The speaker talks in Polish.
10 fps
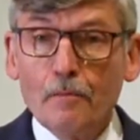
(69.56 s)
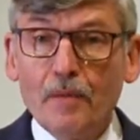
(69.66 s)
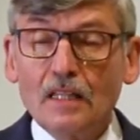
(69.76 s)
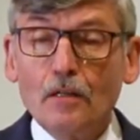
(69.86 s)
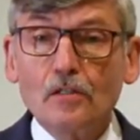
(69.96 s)

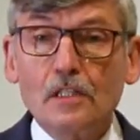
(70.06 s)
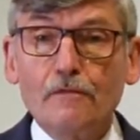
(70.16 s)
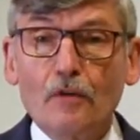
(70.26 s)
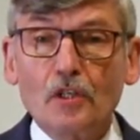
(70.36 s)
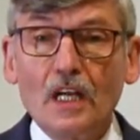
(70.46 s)
Będąc
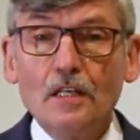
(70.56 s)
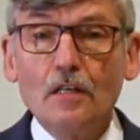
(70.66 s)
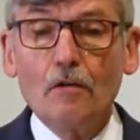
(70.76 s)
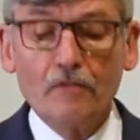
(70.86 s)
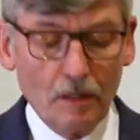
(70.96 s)
stworzeni
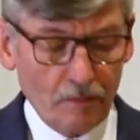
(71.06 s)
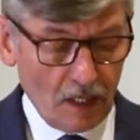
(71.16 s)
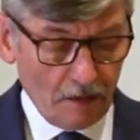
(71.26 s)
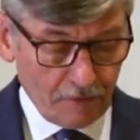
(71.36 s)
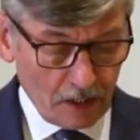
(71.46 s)

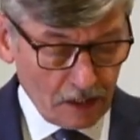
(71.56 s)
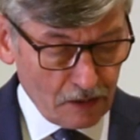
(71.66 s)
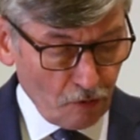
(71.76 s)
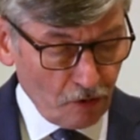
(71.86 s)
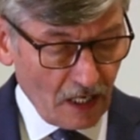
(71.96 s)
nowymi w
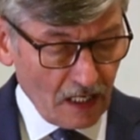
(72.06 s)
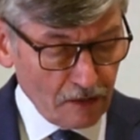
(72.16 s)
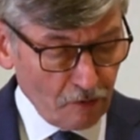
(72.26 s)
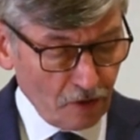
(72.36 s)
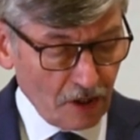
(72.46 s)
Chrystusie
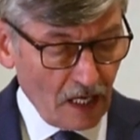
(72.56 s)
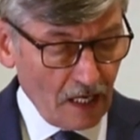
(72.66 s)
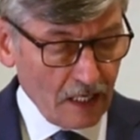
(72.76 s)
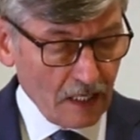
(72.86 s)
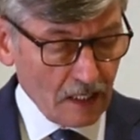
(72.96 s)

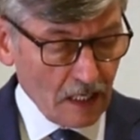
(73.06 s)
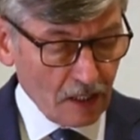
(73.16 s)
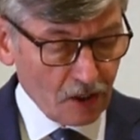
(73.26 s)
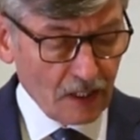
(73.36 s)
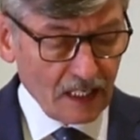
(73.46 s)
Jezusie,
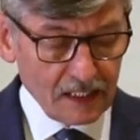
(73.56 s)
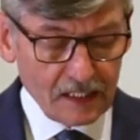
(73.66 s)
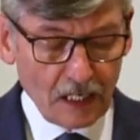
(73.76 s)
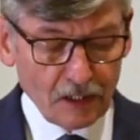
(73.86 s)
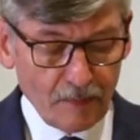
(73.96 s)
jeszcze
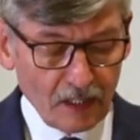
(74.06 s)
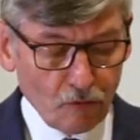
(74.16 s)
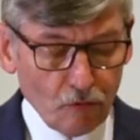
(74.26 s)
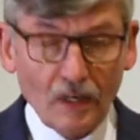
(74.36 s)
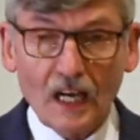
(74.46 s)
jesteśmy
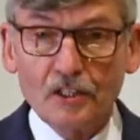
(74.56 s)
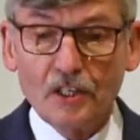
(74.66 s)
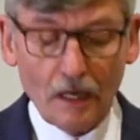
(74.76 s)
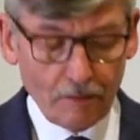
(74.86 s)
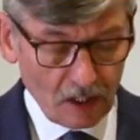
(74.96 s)
tu na
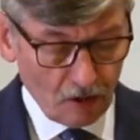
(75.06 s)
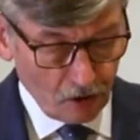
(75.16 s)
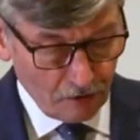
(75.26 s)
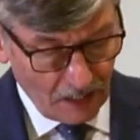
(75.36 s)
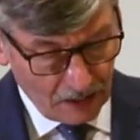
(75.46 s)
ziemi,
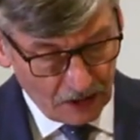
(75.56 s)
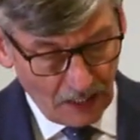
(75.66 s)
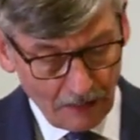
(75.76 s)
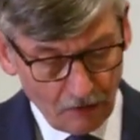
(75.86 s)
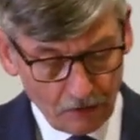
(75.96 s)

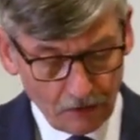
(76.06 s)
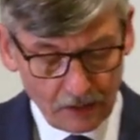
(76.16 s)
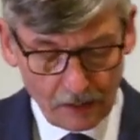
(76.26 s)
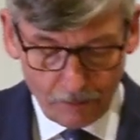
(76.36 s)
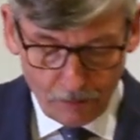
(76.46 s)

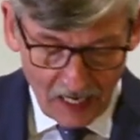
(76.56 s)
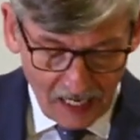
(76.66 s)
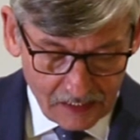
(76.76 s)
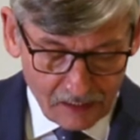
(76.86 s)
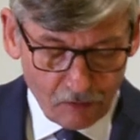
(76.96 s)
doświadczając
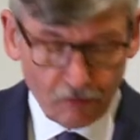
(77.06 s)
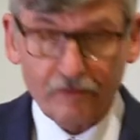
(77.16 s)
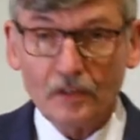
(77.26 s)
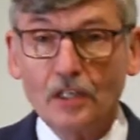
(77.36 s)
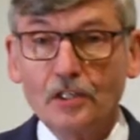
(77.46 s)

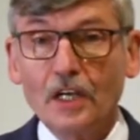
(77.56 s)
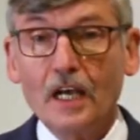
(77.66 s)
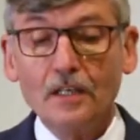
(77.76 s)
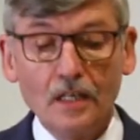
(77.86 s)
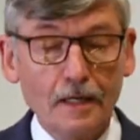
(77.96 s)
blasków i
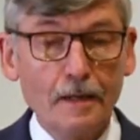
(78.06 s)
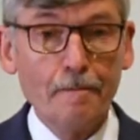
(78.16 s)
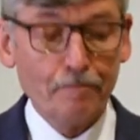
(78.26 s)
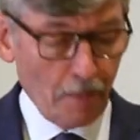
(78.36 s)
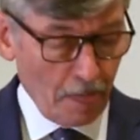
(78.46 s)
cieni,
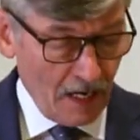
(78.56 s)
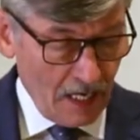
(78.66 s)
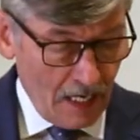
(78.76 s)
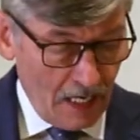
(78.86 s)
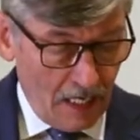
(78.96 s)

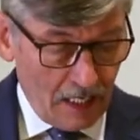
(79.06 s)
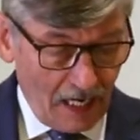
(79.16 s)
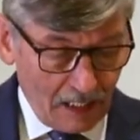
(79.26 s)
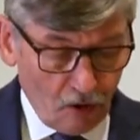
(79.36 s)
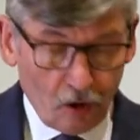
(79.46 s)

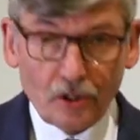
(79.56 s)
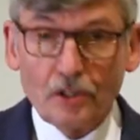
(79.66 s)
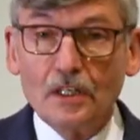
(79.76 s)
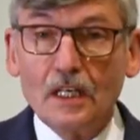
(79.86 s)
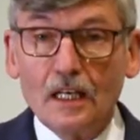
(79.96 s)

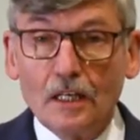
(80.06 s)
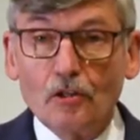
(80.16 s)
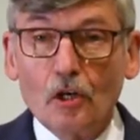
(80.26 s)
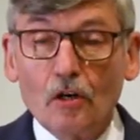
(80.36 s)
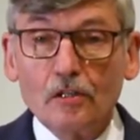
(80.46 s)
radości i
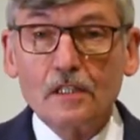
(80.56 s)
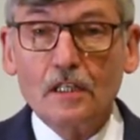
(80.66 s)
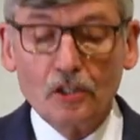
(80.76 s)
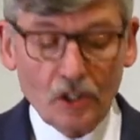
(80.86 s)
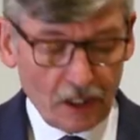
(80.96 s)

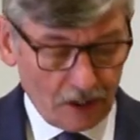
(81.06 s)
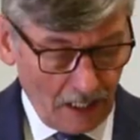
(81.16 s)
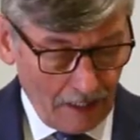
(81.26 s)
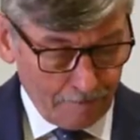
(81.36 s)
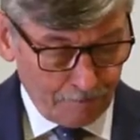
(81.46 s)
trosk
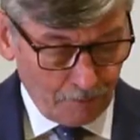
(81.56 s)
życia.